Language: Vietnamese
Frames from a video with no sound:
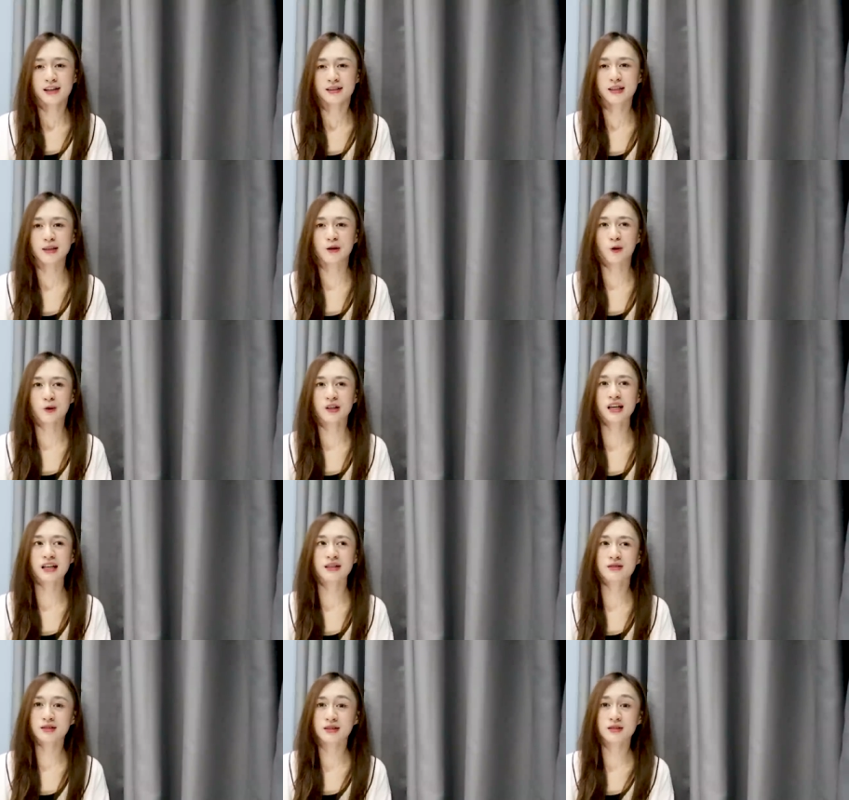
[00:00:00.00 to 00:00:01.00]
để có thể
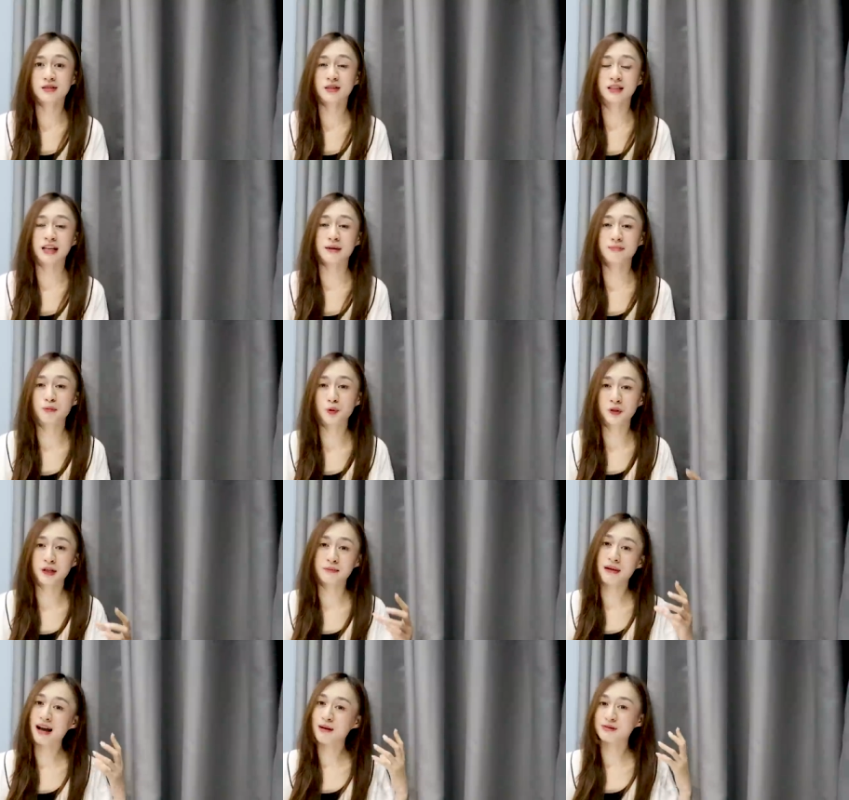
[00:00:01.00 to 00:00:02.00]
gửi được cái một
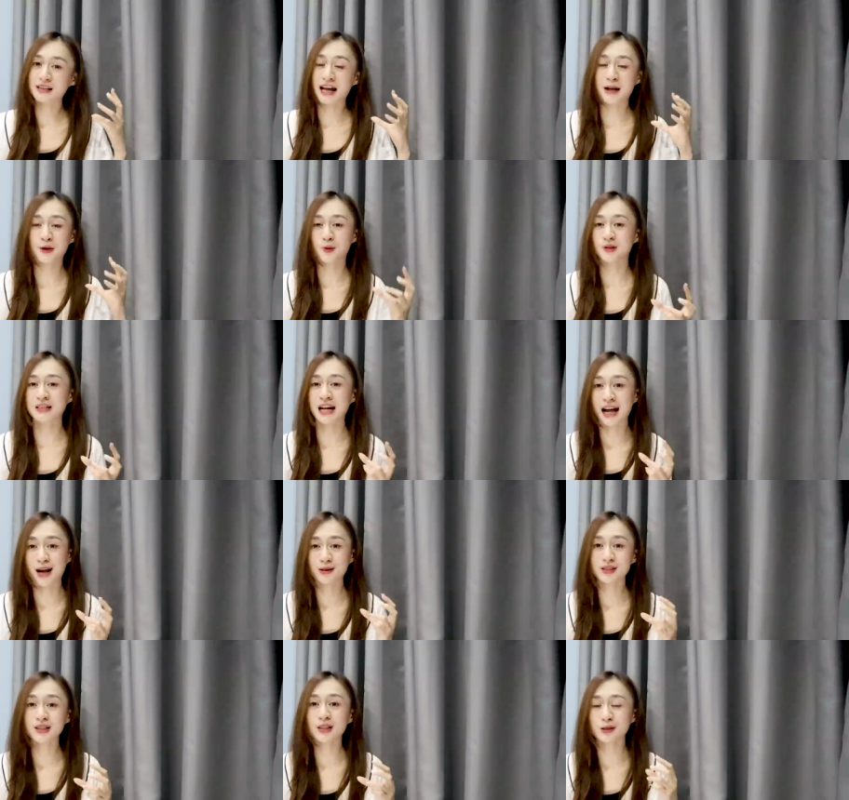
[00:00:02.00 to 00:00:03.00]
cái bao tải quần
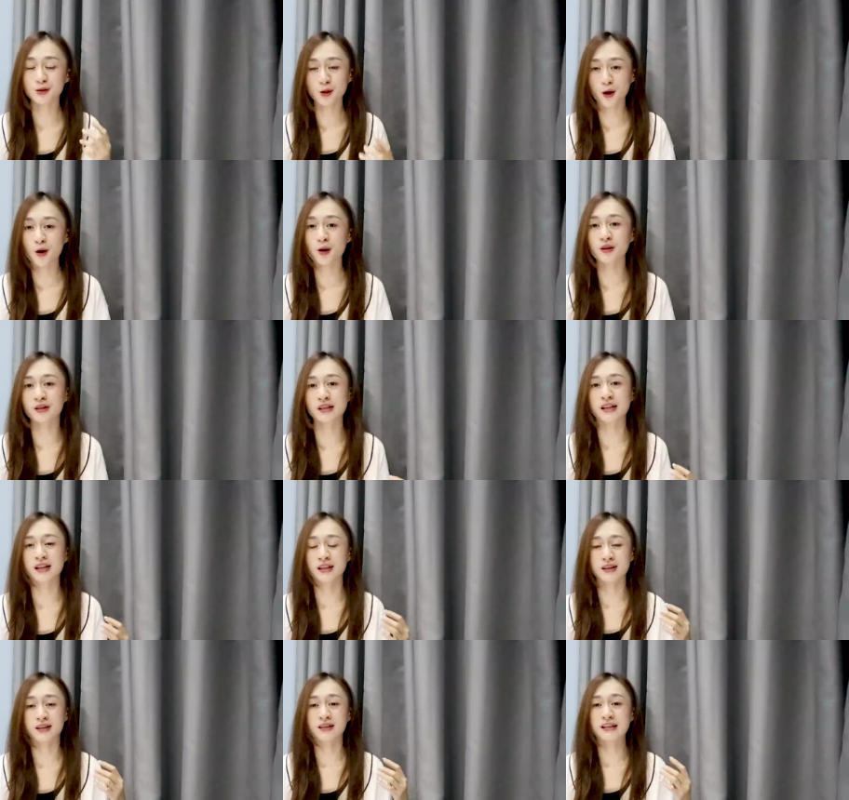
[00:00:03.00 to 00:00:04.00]
áo rất là to để
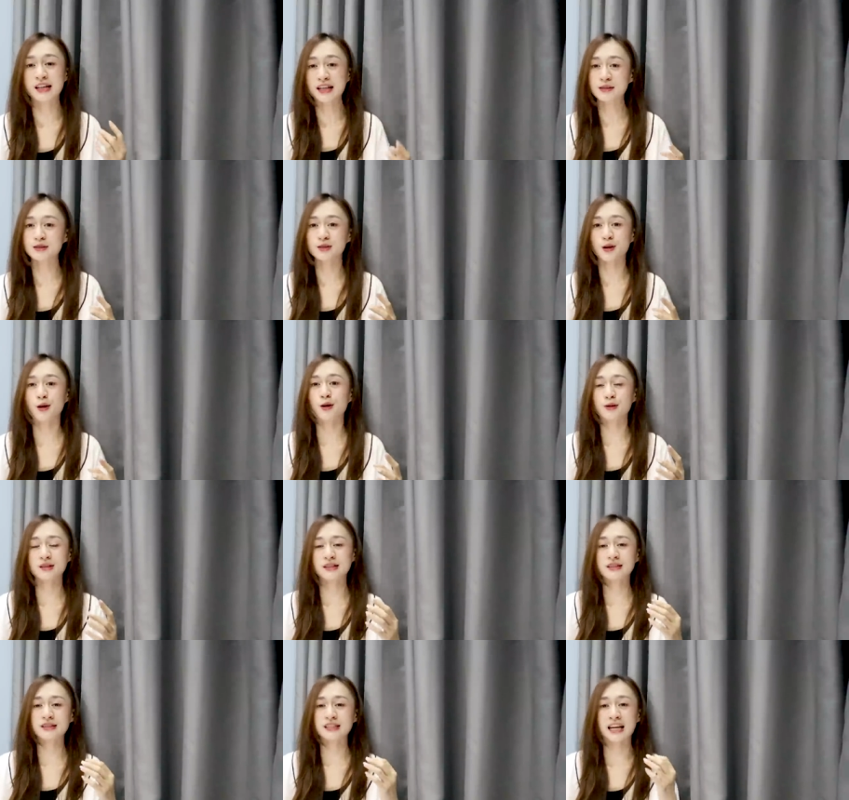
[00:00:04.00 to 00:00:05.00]
uh, lên cho
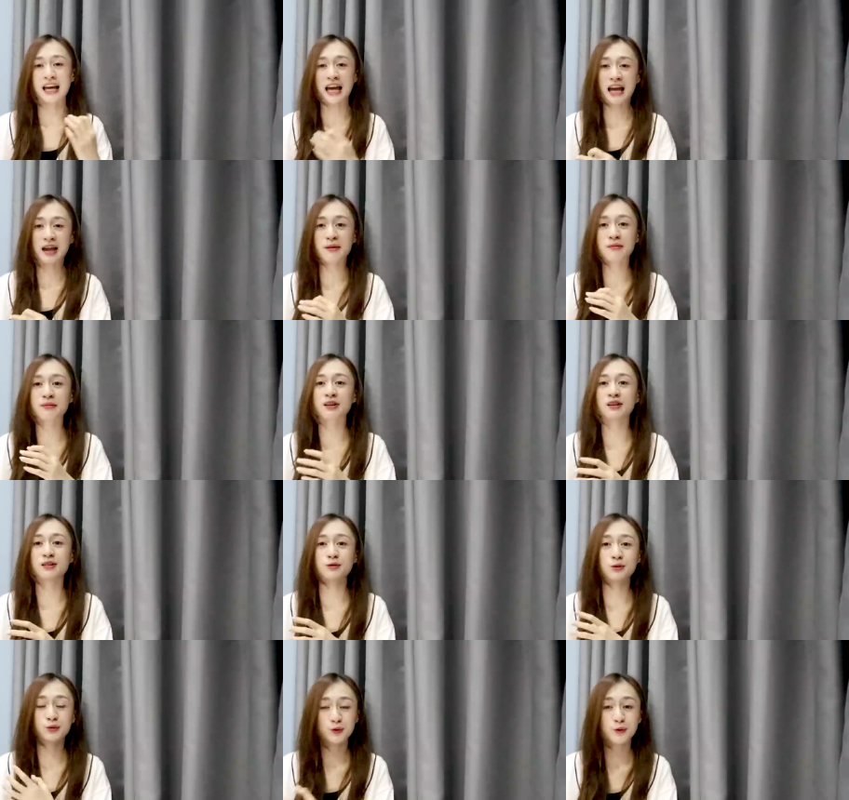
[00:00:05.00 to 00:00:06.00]
trẻ em ở
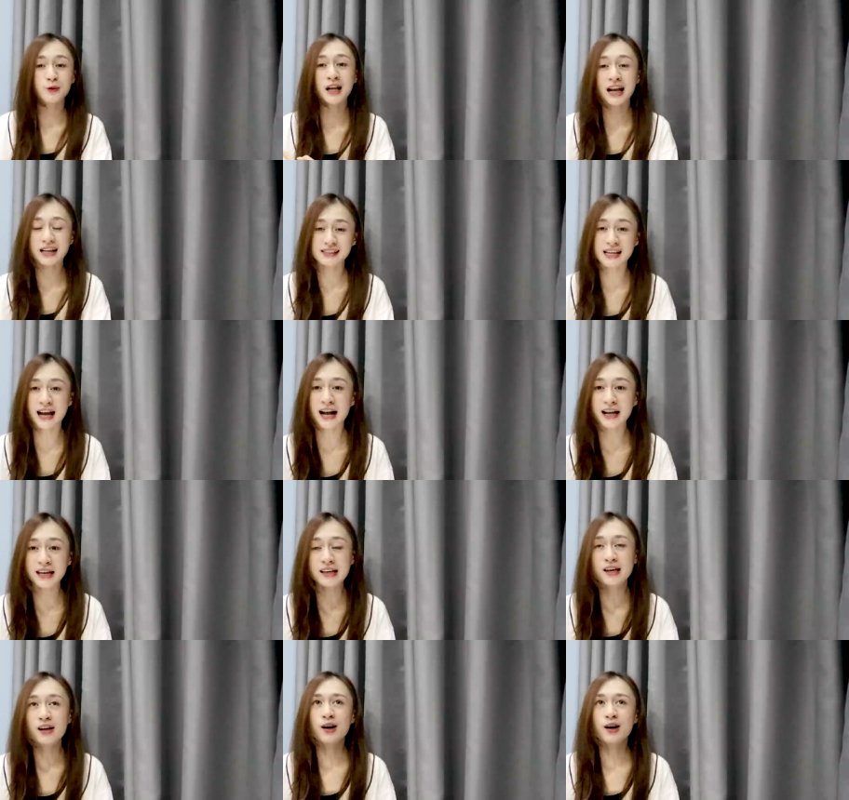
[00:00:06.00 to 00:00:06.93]
vùng núi Hà Giang ấy